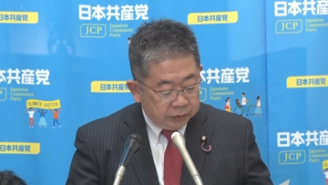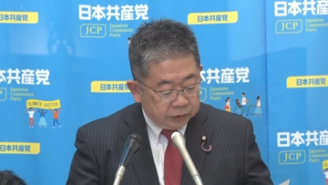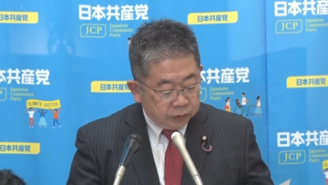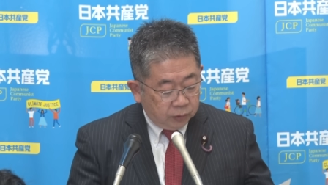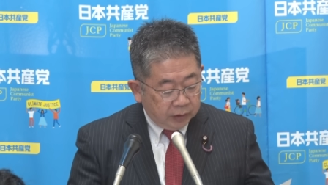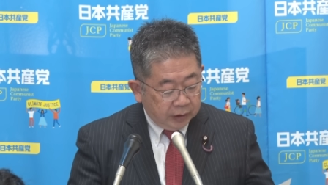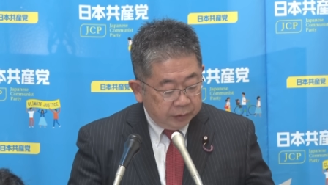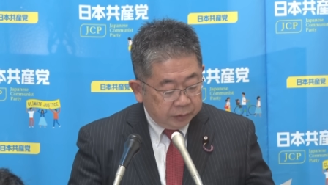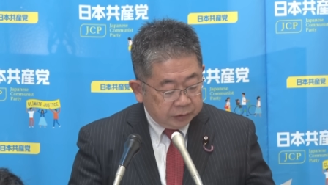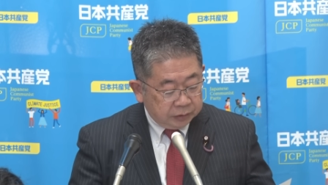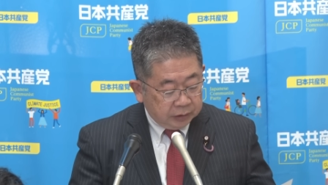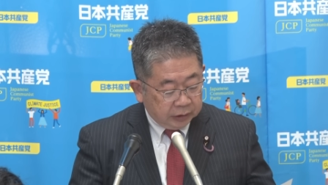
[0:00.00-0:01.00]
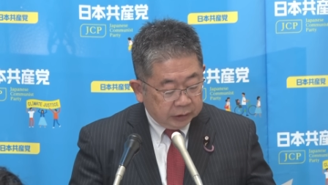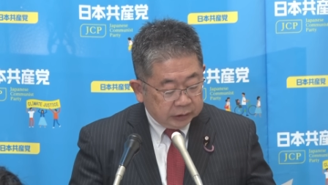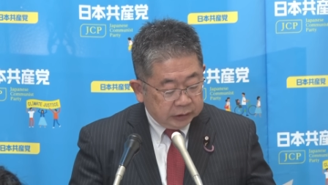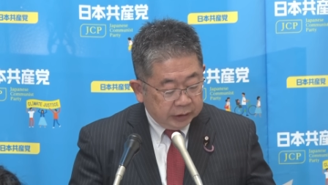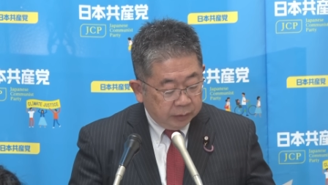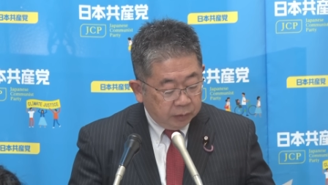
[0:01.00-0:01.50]
紹介をする
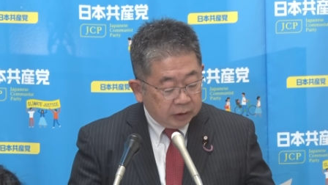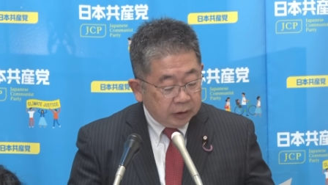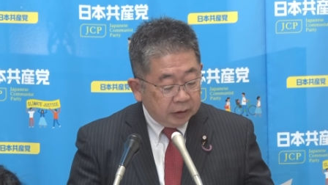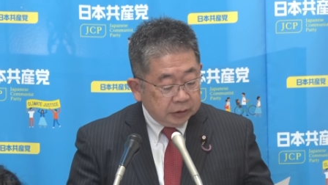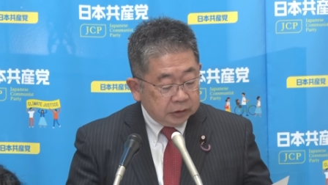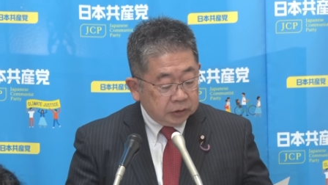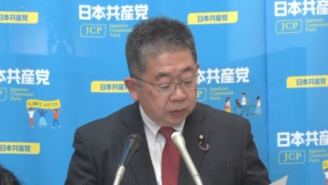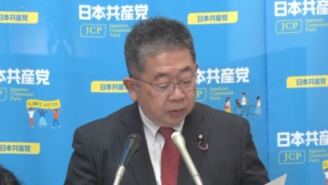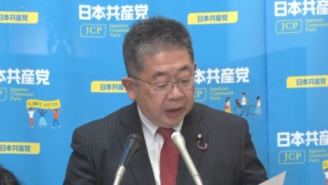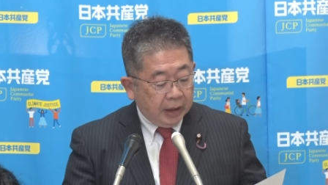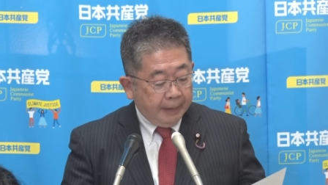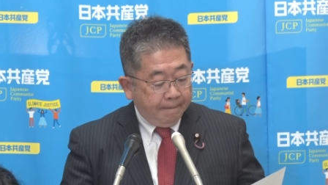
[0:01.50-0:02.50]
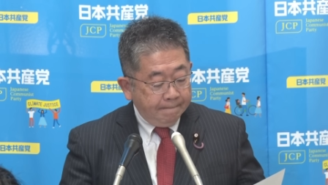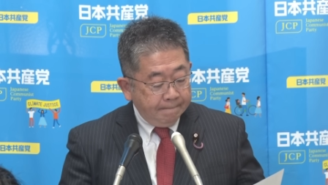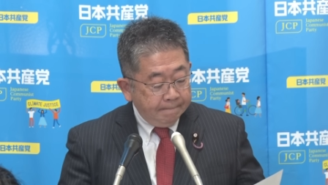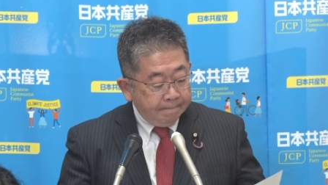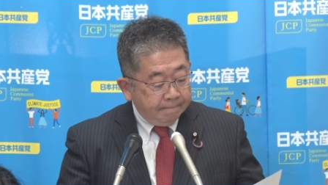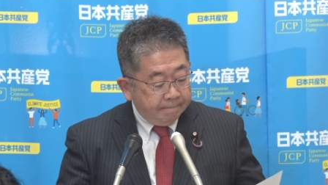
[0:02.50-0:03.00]
形で岡田幹事長は
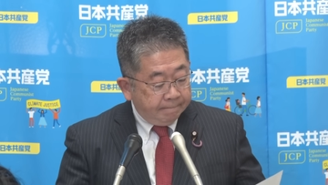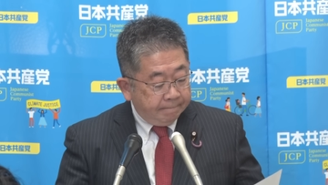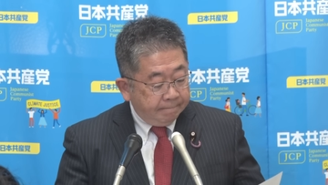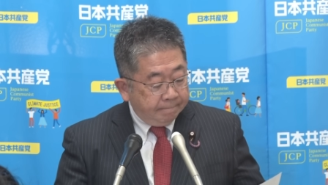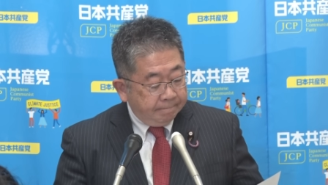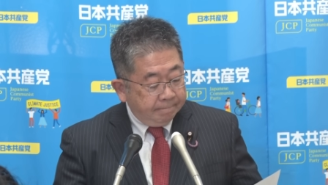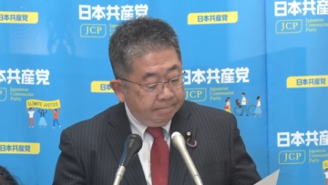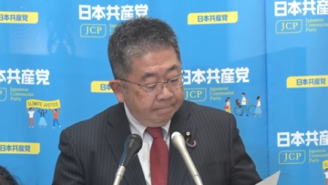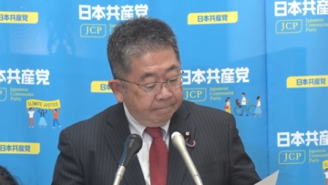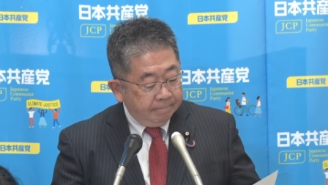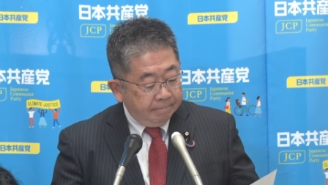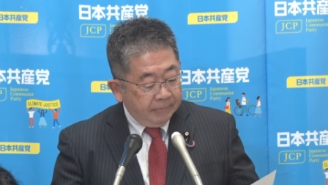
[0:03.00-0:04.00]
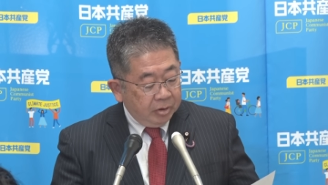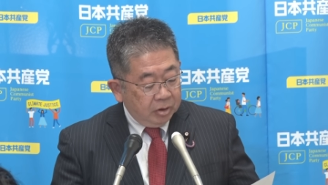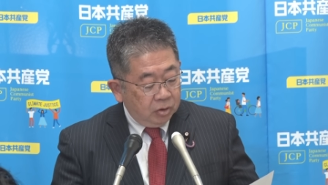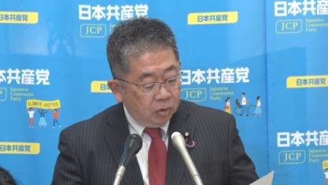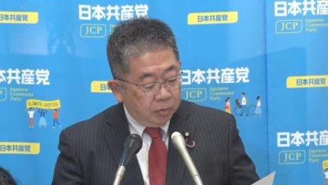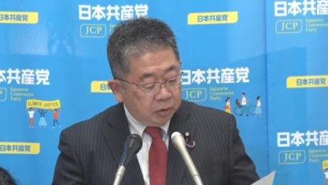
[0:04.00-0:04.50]
うん
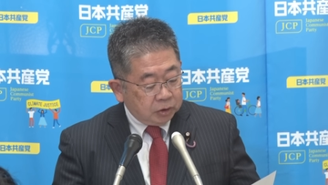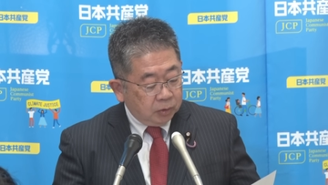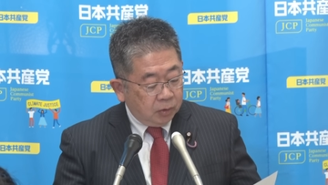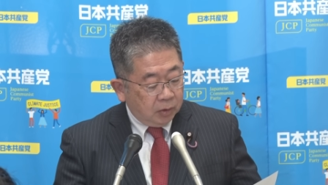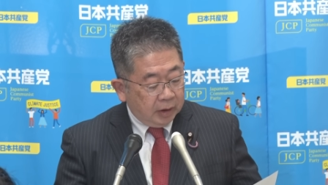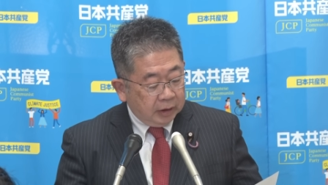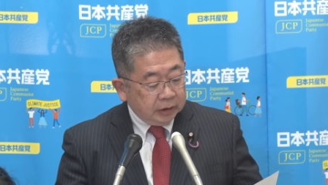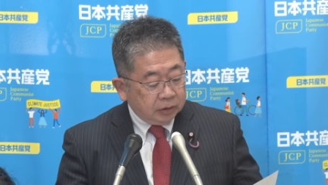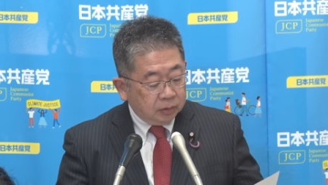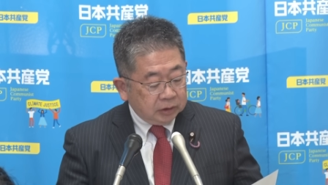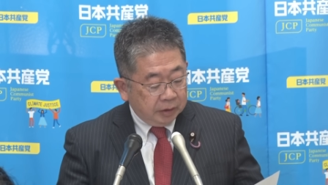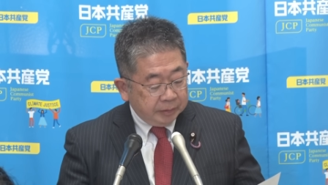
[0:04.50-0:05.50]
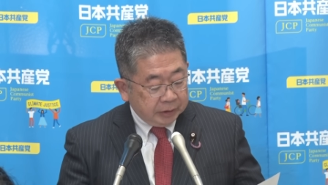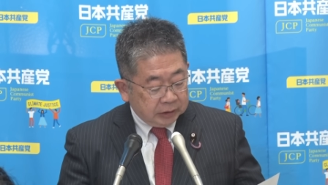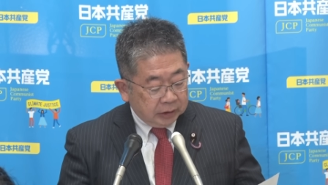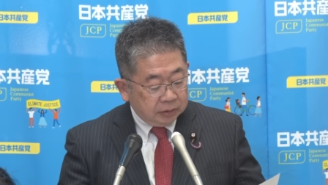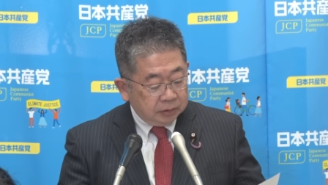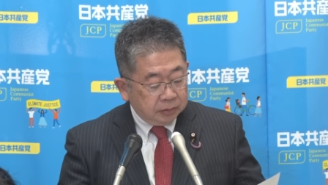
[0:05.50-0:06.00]
要望書ありがとうございまし
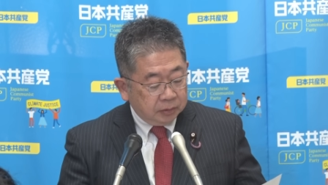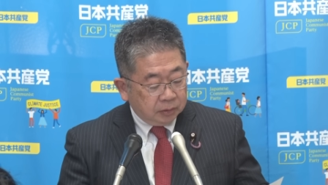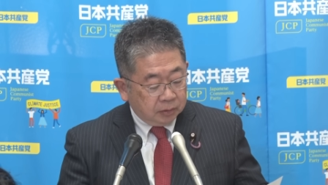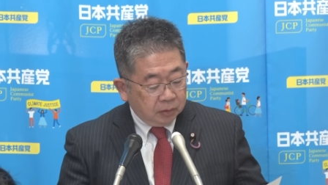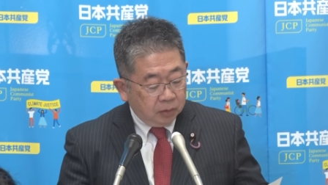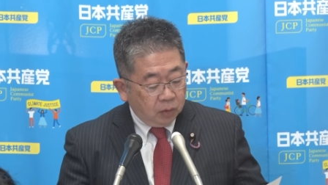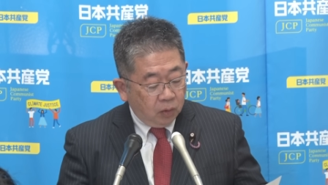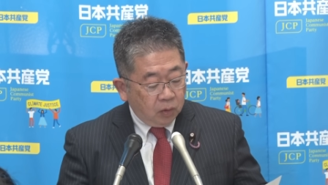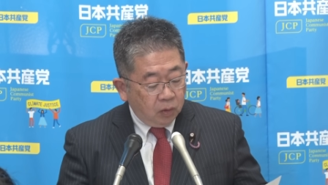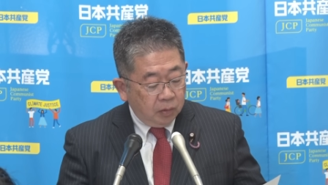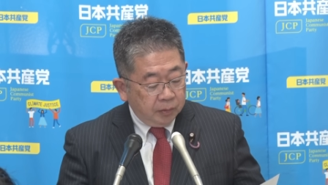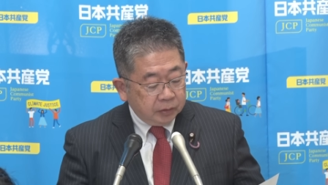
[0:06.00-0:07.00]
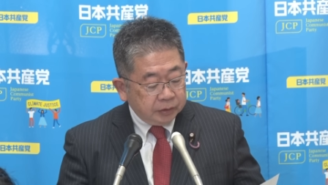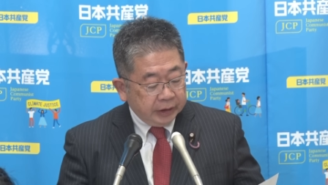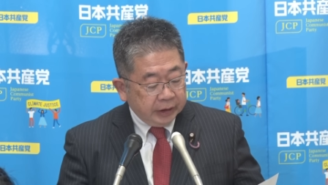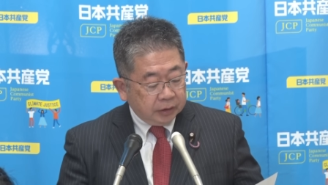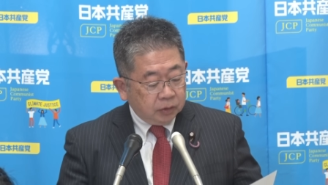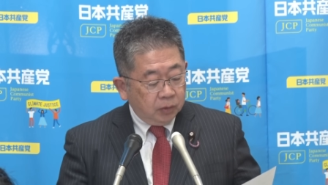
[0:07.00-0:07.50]
たということと5項目
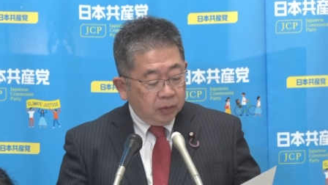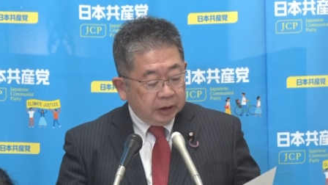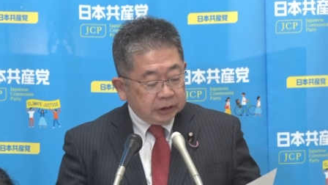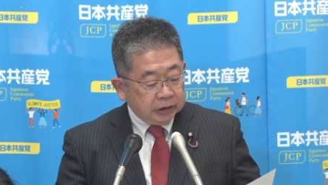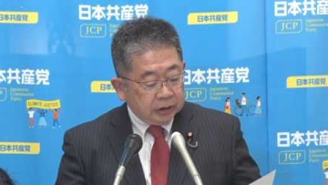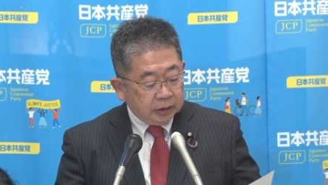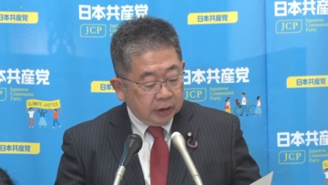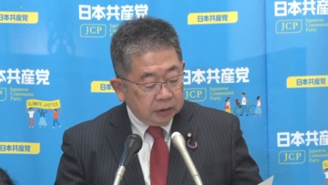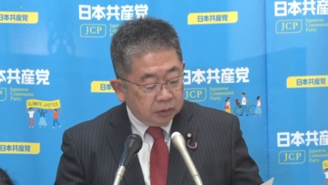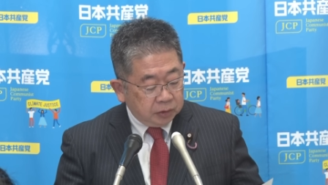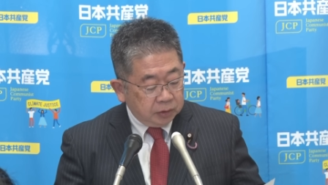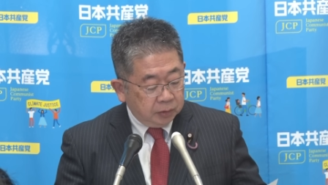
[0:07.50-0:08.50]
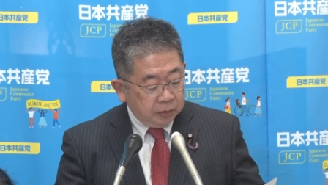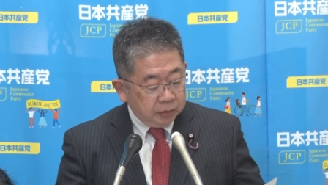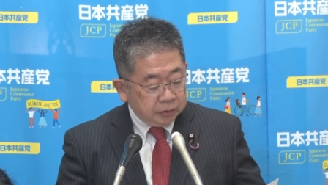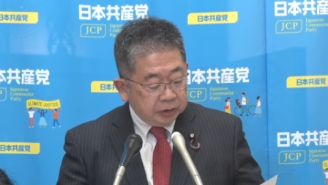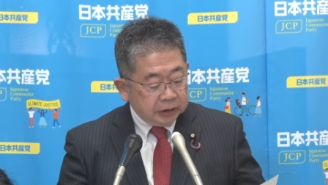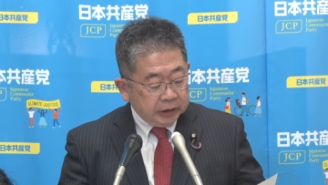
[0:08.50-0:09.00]
で野党がしっかりと協
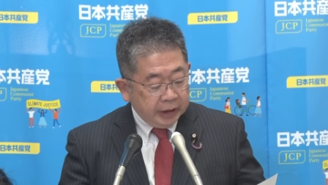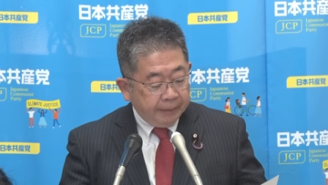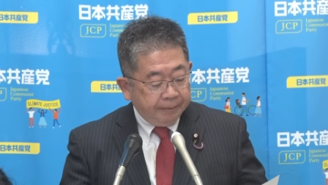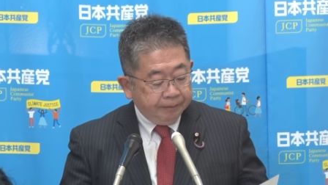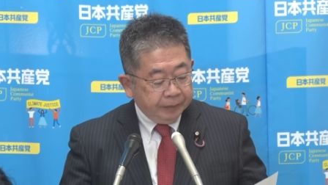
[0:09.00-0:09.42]
力して